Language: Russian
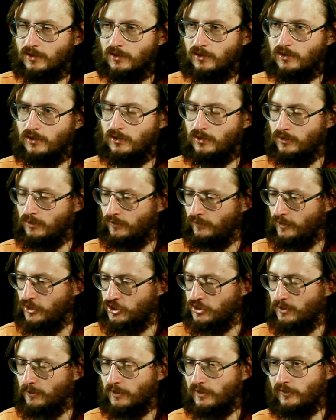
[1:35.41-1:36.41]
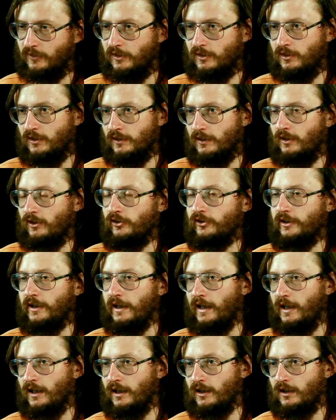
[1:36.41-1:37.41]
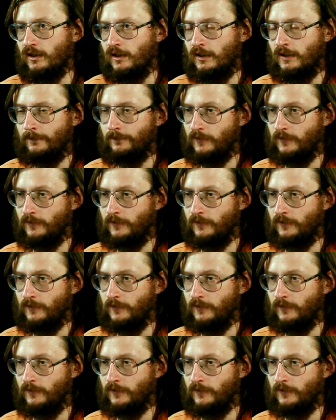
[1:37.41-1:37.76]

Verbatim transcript: вечной мерзлоты на Алтае,